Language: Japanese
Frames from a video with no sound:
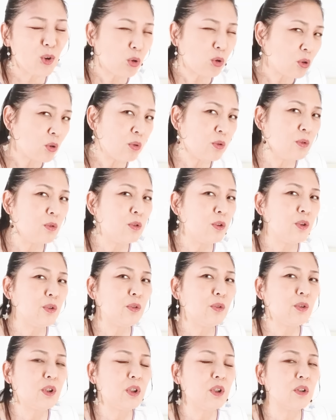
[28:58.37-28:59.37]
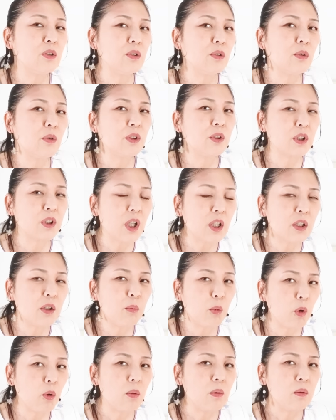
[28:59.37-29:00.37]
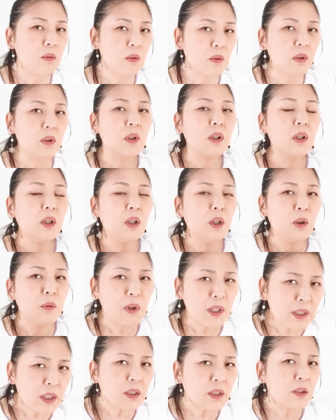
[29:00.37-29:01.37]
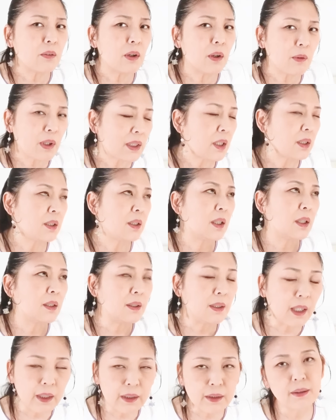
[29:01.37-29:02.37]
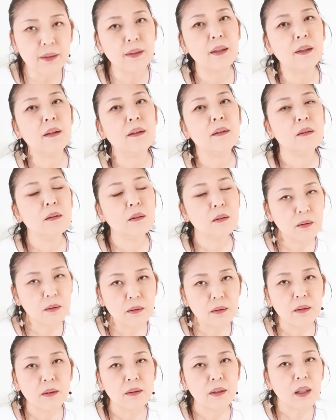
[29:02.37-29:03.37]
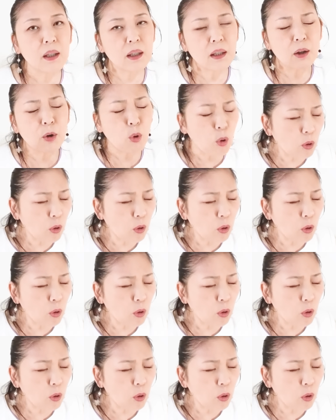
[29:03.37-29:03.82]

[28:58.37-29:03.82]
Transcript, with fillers: この復讐心の下にも、私は私が大事だ。だから